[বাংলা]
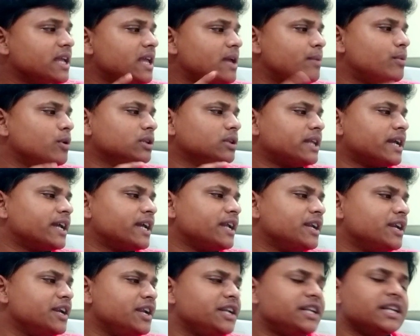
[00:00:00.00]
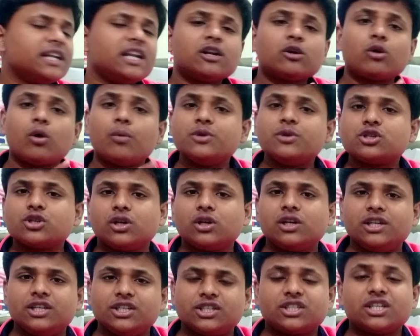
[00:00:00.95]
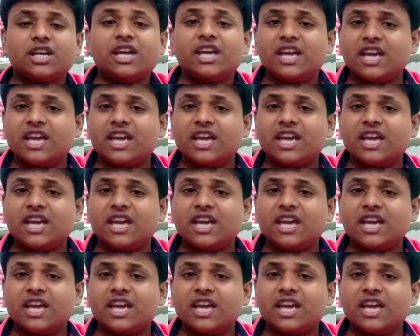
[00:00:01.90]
এবং দেখেন রিটেলার কমিশন লিস্ট